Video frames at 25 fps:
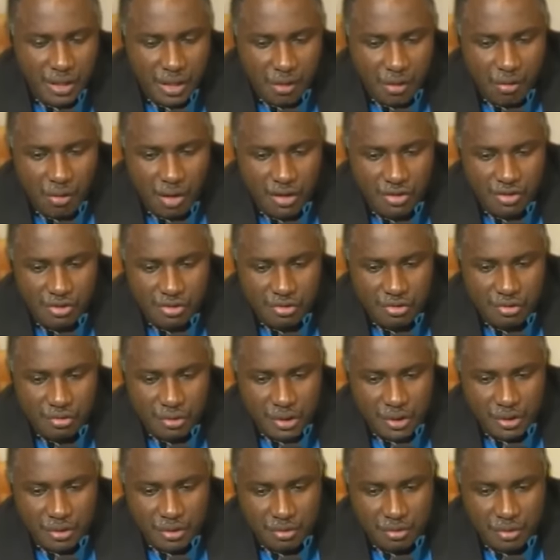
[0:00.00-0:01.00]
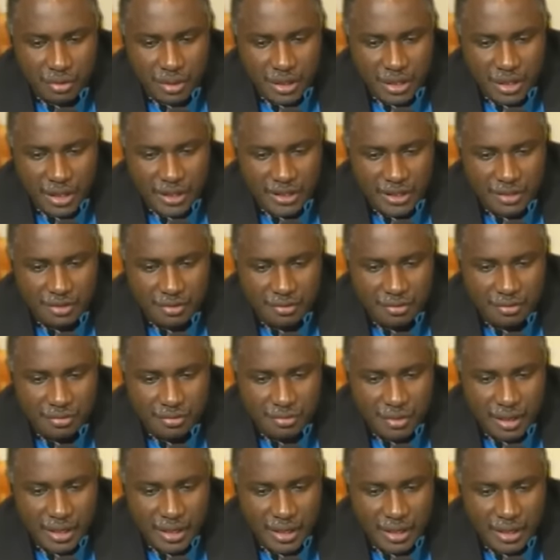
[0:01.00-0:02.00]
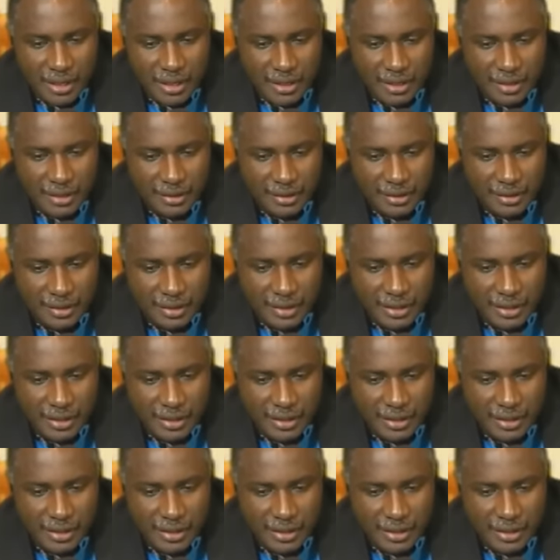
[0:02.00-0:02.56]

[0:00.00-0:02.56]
à Dieu. Donc arrêtons-nous à,